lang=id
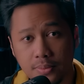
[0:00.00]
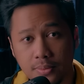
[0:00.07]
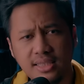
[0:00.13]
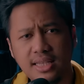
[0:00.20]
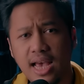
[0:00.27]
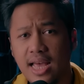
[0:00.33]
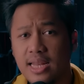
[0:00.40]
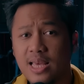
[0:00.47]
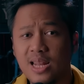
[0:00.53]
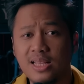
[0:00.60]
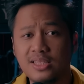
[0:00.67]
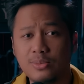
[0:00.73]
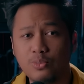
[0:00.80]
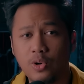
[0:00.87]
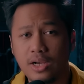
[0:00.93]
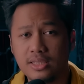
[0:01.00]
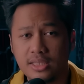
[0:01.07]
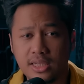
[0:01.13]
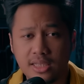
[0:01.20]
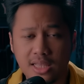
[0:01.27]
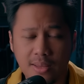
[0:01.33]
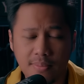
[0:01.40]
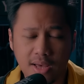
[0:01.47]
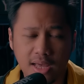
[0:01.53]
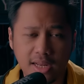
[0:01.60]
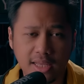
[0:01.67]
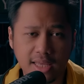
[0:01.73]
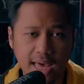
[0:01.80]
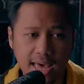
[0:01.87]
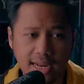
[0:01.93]
Jadi ada sebuah cerita
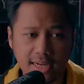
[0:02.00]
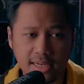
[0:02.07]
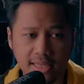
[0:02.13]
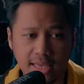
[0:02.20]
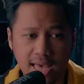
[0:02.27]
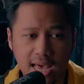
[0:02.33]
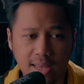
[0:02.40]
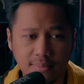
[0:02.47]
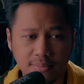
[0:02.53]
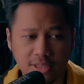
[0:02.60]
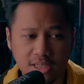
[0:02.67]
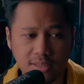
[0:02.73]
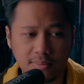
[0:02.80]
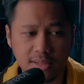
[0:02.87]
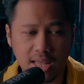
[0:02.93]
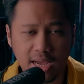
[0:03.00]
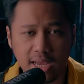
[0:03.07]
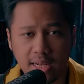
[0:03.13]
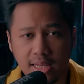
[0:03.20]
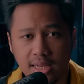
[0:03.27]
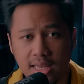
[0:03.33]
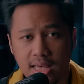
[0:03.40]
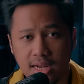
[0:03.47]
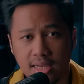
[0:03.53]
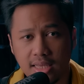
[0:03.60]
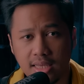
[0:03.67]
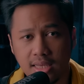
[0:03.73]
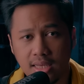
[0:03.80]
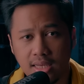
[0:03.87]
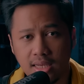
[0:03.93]
mengerikan yang bisa dibilang ini dari
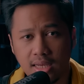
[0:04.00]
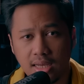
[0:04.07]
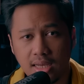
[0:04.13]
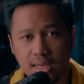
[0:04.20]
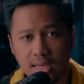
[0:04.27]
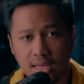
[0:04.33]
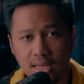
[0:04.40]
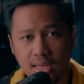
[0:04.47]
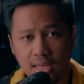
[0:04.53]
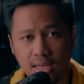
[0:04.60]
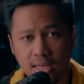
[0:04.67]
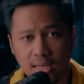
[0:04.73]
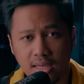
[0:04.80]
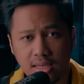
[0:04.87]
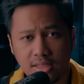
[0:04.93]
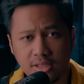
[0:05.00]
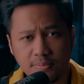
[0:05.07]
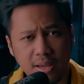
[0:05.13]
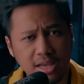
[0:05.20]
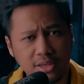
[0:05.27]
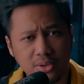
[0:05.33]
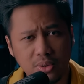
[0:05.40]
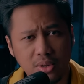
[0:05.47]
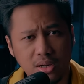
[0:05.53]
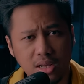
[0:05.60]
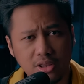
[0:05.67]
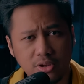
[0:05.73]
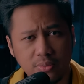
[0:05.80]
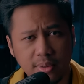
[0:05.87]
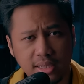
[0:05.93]
uh, Spanyol
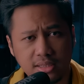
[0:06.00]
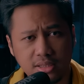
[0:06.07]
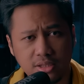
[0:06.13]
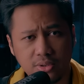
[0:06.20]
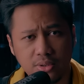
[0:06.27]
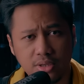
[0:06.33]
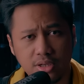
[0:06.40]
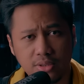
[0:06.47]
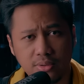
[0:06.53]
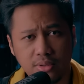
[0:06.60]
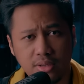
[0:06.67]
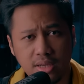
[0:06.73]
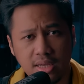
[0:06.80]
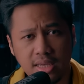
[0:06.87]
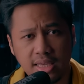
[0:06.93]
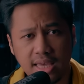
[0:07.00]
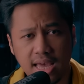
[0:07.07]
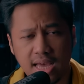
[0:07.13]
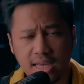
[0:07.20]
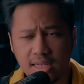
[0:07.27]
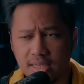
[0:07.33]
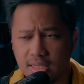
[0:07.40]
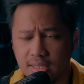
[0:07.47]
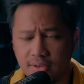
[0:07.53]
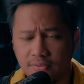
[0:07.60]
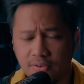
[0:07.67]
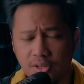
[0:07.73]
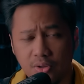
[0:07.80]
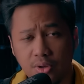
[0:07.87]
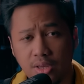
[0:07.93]
atau Meksiko gitu yang
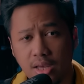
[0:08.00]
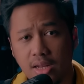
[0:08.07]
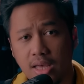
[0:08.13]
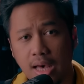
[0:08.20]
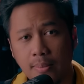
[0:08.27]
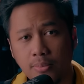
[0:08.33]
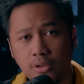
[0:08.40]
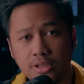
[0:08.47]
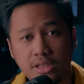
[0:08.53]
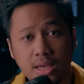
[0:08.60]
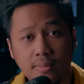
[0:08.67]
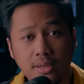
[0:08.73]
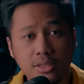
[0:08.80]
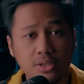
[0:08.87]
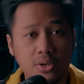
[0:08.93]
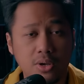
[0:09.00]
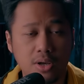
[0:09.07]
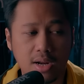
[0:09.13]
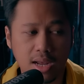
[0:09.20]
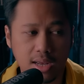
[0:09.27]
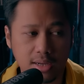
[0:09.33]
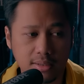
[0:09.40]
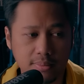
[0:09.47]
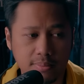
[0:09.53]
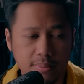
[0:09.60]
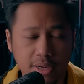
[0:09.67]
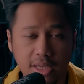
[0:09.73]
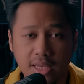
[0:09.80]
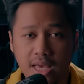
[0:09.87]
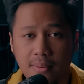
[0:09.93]
Videonya diupload sama seorang
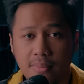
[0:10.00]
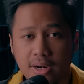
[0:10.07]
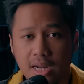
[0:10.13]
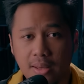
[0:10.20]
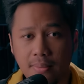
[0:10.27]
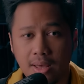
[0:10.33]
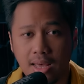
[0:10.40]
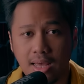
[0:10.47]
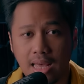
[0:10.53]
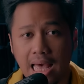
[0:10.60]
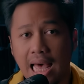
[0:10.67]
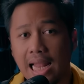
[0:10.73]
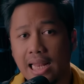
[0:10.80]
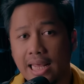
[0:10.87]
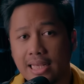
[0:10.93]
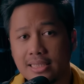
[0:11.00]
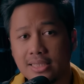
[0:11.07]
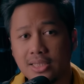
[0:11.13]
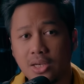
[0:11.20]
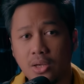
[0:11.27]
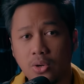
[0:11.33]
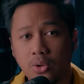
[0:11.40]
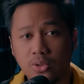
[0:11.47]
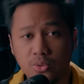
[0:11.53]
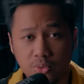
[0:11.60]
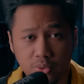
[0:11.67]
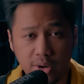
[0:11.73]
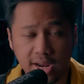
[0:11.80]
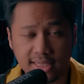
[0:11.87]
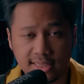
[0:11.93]
pria bernama Alex
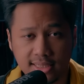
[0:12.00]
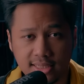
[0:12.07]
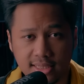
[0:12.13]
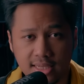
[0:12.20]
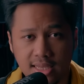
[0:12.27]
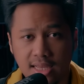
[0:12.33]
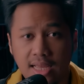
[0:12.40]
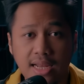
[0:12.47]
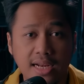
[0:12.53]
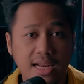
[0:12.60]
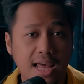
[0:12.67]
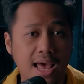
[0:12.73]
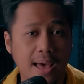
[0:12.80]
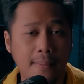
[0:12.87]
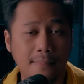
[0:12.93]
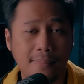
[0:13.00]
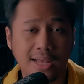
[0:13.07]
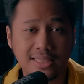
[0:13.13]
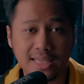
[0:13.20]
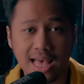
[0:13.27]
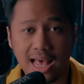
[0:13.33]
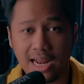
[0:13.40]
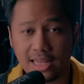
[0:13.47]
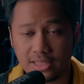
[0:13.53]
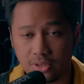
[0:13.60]
Rodriguez. Nah, pas Alex